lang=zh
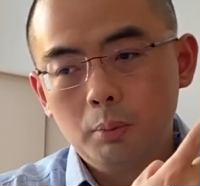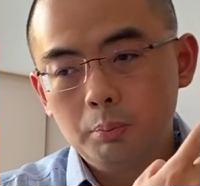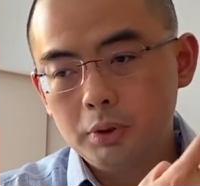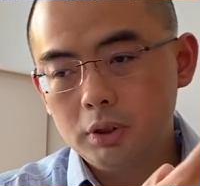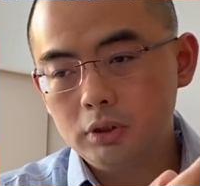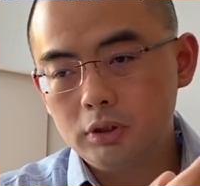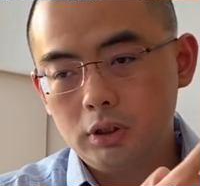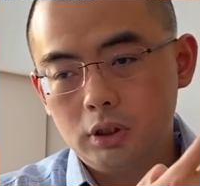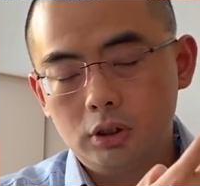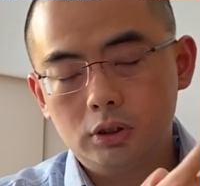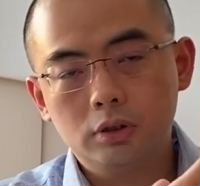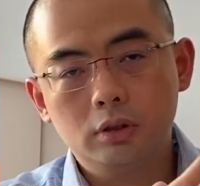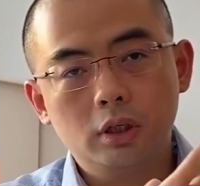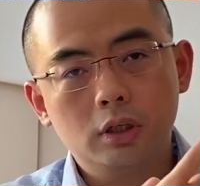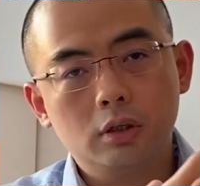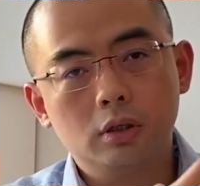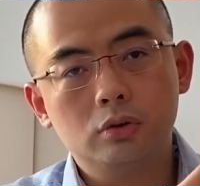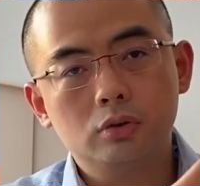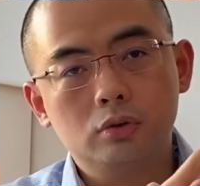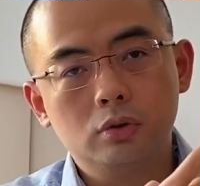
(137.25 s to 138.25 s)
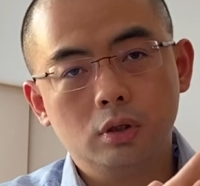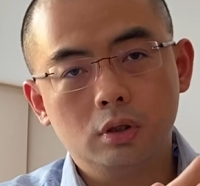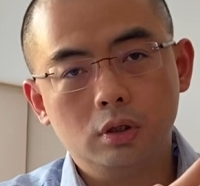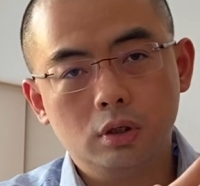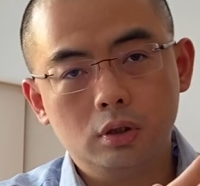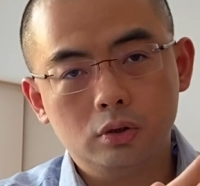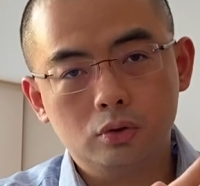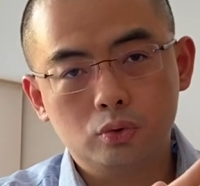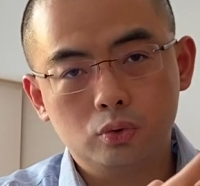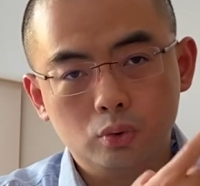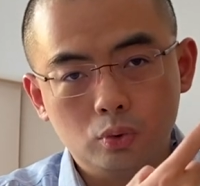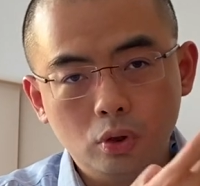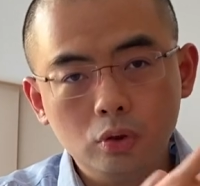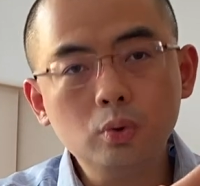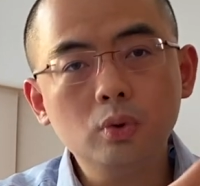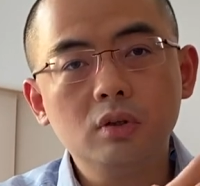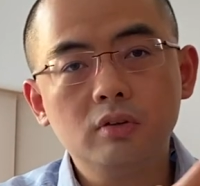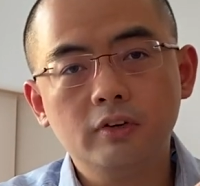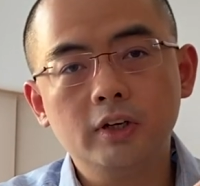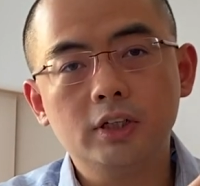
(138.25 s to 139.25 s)
并且是那个呃绝
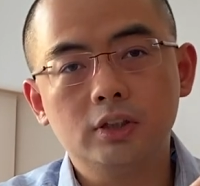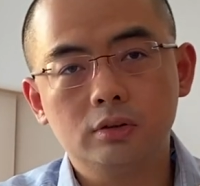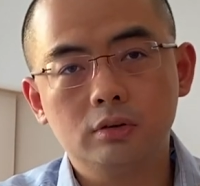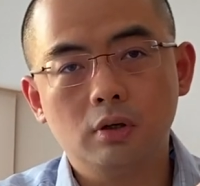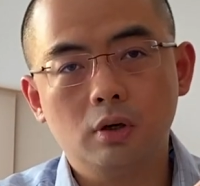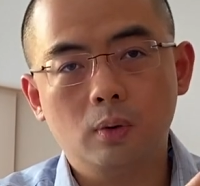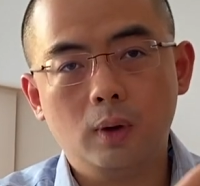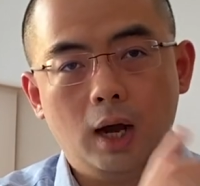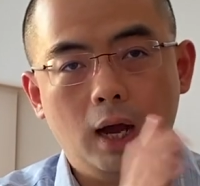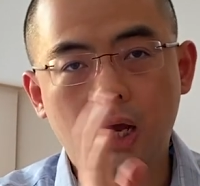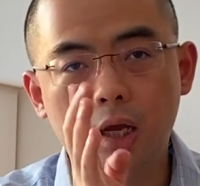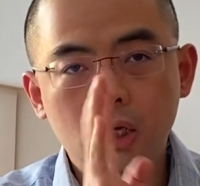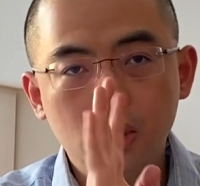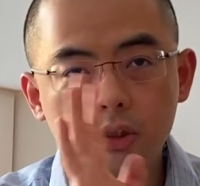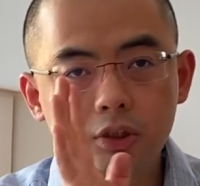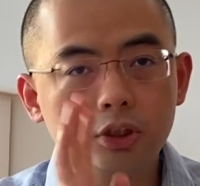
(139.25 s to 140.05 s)
对位置的话，